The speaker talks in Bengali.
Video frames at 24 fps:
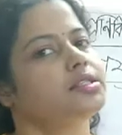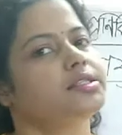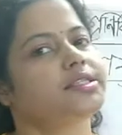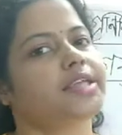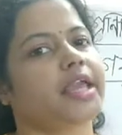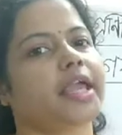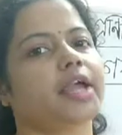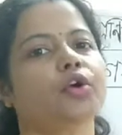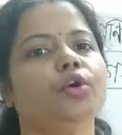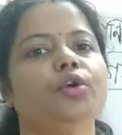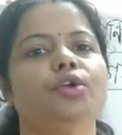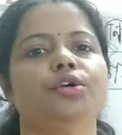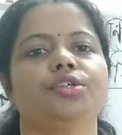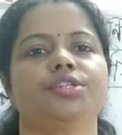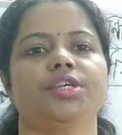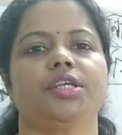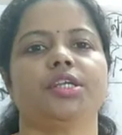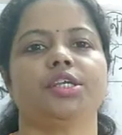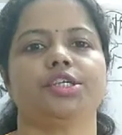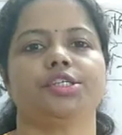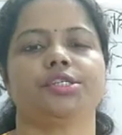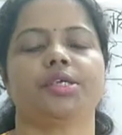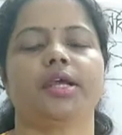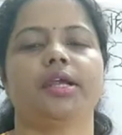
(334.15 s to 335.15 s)
যে কোনো
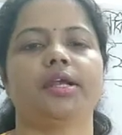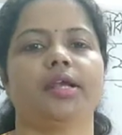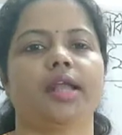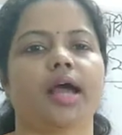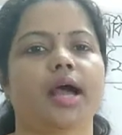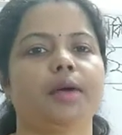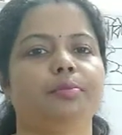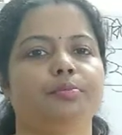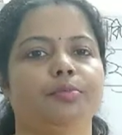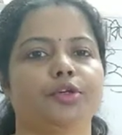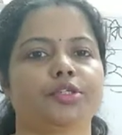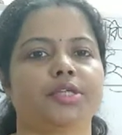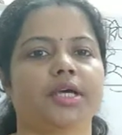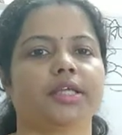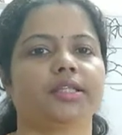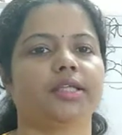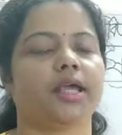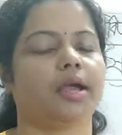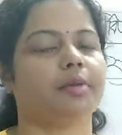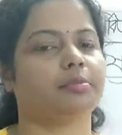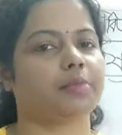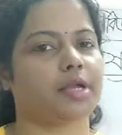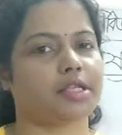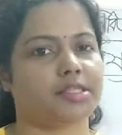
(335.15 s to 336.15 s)
জিনিসের নাম বোঝাতে
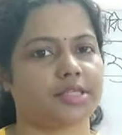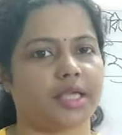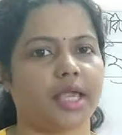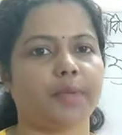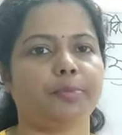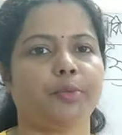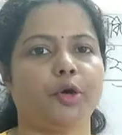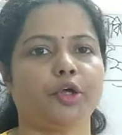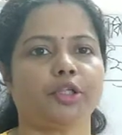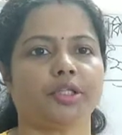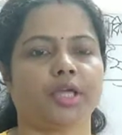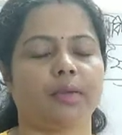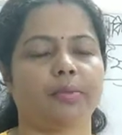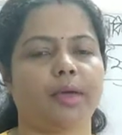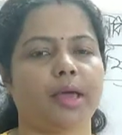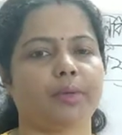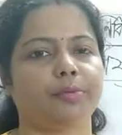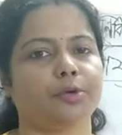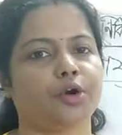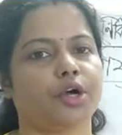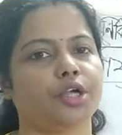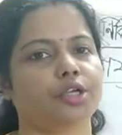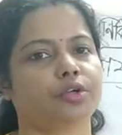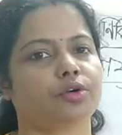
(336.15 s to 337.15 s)
আমরা যে পদকে
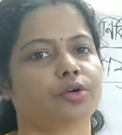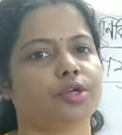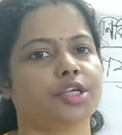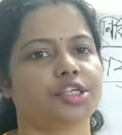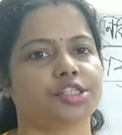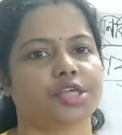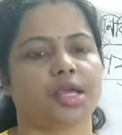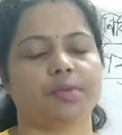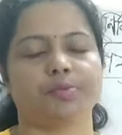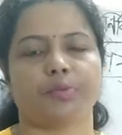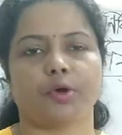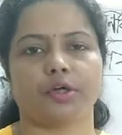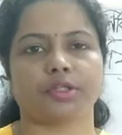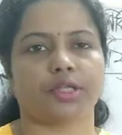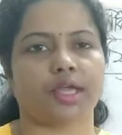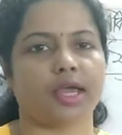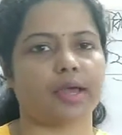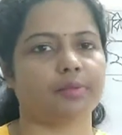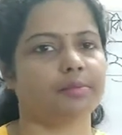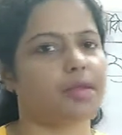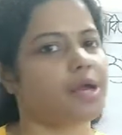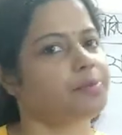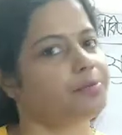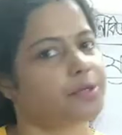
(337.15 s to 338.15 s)
ব্যবহার করি সেই পদকে
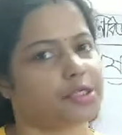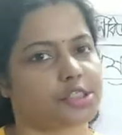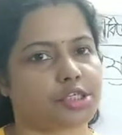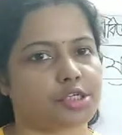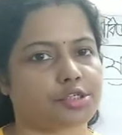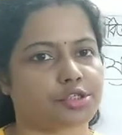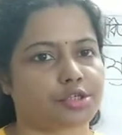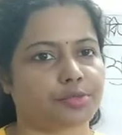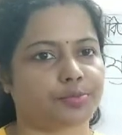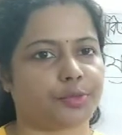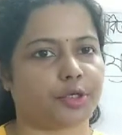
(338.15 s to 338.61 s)
আমরা বিশেষ